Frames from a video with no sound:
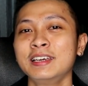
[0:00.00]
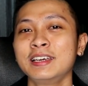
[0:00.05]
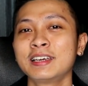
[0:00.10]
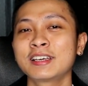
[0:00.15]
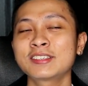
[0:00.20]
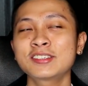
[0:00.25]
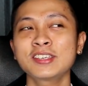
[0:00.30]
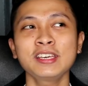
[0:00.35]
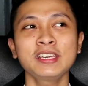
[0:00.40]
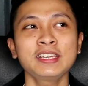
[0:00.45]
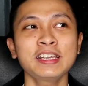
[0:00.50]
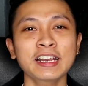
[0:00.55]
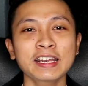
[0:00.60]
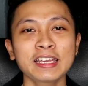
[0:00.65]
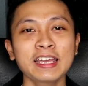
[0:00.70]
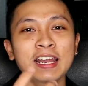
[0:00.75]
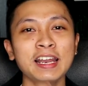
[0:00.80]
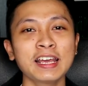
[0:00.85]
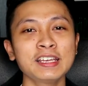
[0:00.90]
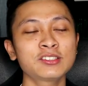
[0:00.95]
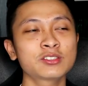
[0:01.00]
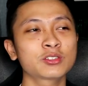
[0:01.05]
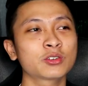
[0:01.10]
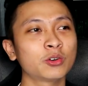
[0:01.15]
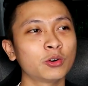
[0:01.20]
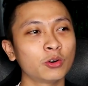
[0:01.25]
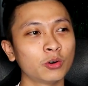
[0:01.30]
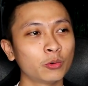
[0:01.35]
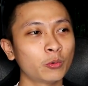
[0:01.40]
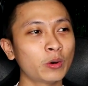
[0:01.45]
Kasi na-realize
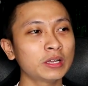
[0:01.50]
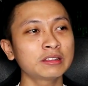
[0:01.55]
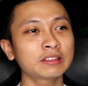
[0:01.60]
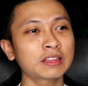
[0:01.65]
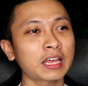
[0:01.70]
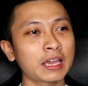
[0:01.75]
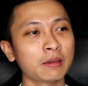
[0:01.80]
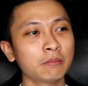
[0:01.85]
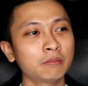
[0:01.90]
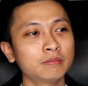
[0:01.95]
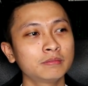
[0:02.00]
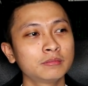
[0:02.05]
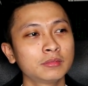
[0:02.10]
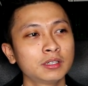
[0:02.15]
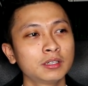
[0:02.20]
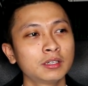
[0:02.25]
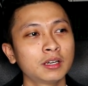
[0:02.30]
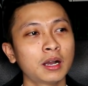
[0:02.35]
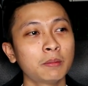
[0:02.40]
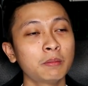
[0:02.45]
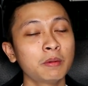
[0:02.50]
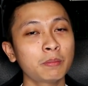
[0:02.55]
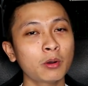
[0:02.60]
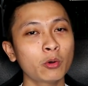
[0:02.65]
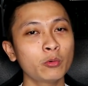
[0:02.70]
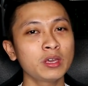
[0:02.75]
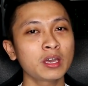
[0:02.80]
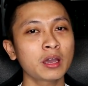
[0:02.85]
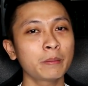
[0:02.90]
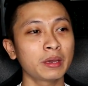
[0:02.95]
ko one time, habang
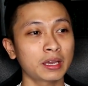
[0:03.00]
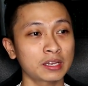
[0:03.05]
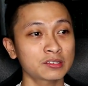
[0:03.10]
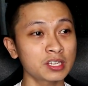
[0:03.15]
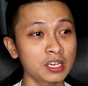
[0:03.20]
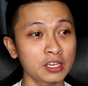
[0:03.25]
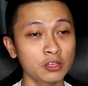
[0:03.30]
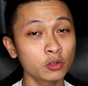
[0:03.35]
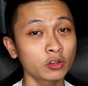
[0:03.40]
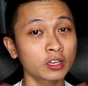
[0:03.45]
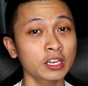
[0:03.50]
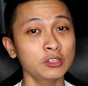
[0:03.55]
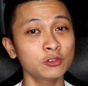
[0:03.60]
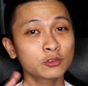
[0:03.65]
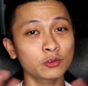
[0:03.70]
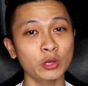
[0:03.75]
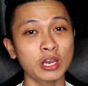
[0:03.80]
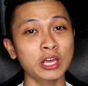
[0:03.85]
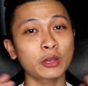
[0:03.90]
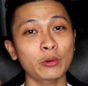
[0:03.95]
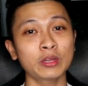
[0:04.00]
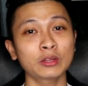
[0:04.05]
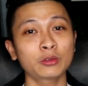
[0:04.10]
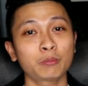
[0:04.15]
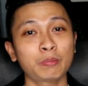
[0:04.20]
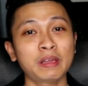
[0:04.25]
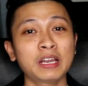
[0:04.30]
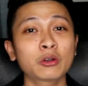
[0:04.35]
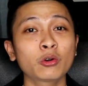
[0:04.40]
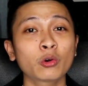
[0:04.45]
pauwi kami, kasi yun rin yung
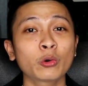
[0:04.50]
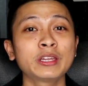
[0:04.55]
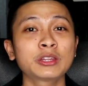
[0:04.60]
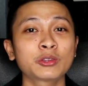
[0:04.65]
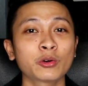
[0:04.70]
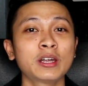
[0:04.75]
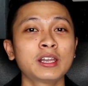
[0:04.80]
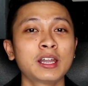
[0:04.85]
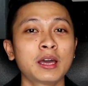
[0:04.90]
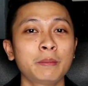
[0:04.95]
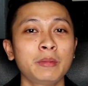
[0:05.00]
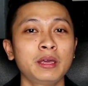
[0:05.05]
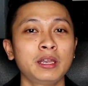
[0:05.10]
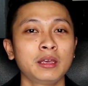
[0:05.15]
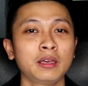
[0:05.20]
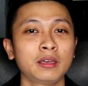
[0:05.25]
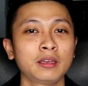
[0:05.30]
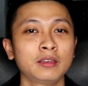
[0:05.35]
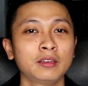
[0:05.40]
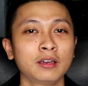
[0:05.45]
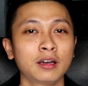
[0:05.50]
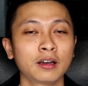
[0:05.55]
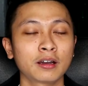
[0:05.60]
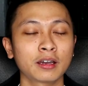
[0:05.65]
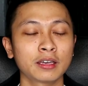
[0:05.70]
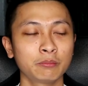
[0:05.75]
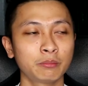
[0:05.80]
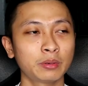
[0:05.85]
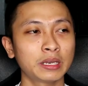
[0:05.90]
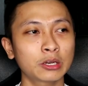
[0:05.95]
pinagkukwentuhan namin eh.
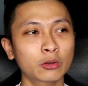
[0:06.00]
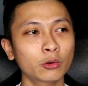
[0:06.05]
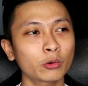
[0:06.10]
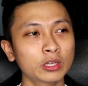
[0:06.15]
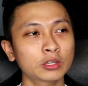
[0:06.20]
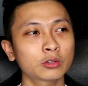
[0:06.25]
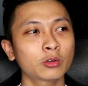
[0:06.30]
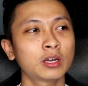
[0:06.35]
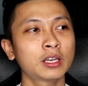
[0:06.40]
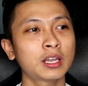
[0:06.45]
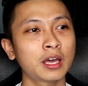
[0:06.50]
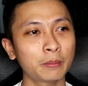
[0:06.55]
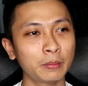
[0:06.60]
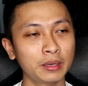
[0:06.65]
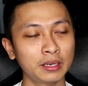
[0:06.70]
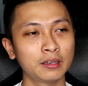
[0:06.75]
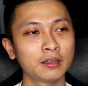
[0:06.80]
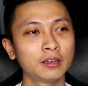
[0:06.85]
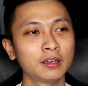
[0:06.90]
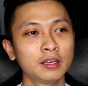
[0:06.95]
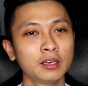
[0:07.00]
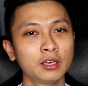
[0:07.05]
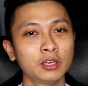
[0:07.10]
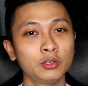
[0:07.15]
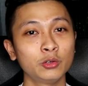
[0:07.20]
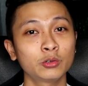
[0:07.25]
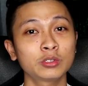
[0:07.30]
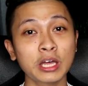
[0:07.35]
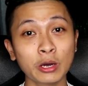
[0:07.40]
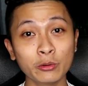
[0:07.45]
Okay, pinagkukwentuhan namin
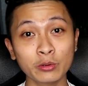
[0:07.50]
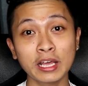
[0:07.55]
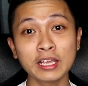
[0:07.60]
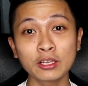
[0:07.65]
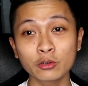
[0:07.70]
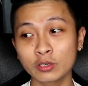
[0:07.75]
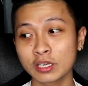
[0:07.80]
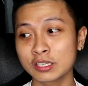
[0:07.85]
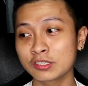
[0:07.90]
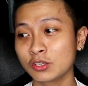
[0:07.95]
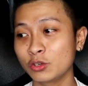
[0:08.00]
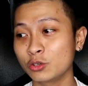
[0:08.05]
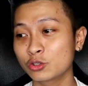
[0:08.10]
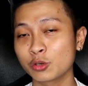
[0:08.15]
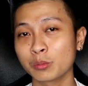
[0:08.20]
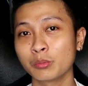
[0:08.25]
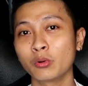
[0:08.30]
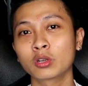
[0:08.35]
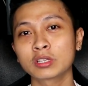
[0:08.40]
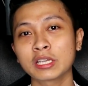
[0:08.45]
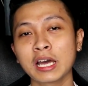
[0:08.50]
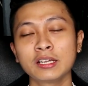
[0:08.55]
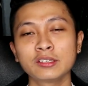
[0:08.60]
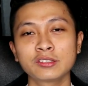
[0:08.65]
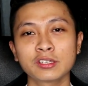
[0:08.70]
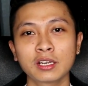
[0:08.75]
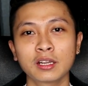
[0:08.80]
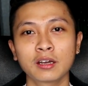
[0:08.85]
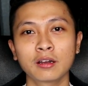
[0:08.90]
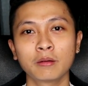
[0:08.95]
yung downline ko na sinusuportahan
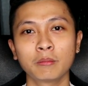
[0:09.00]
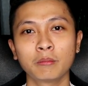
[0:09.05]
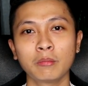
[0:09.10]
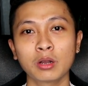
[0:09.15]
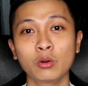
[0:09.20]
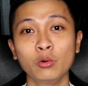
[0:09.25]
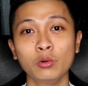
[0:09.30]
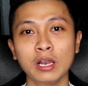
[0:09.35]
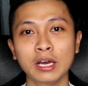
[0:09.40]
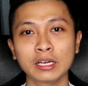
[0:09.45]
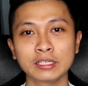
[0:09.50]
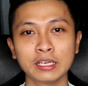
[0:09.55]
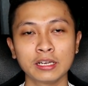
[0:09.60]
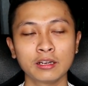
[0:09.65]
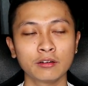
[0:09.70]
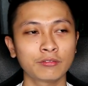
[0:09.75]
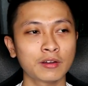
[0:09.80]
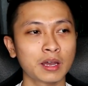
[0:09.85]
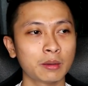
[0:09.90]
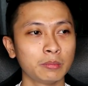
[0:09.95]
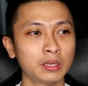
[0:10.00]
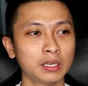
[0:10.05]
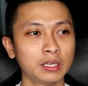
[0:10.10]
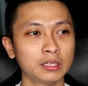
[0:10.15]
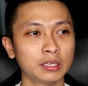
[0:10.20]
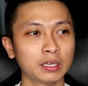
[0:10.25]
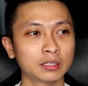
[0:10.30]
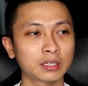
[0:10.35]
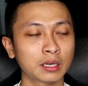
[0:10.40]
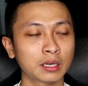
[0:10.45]
siya ng magulang niya, ng family niya.